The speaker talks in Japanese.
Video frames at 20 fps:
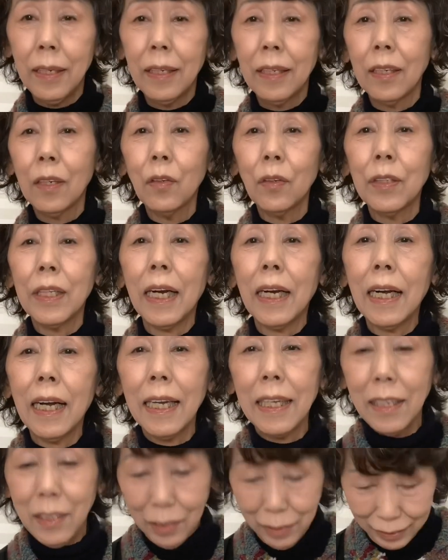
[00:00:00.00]
こんな
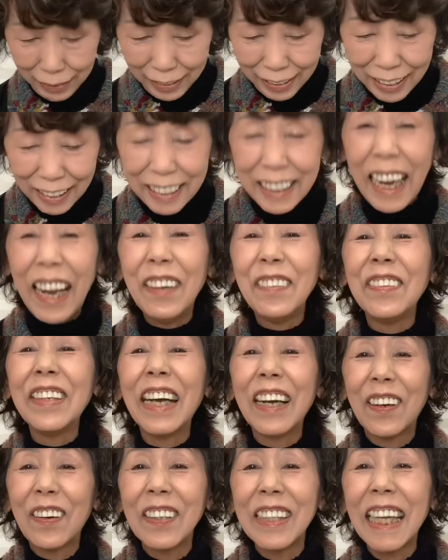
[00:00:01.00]
感
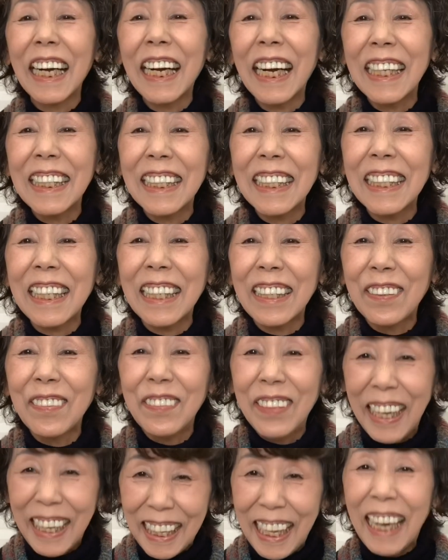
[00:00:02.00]
じこんな感じって言っても
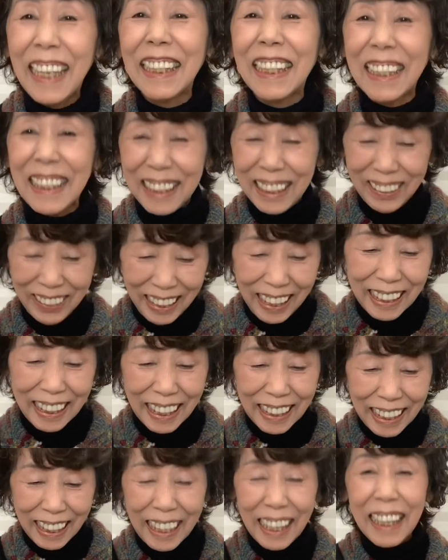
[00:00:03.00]
見えないですよね、
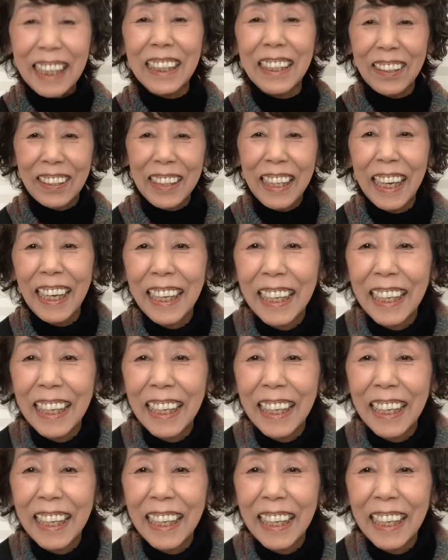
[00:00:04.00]
立たないとね。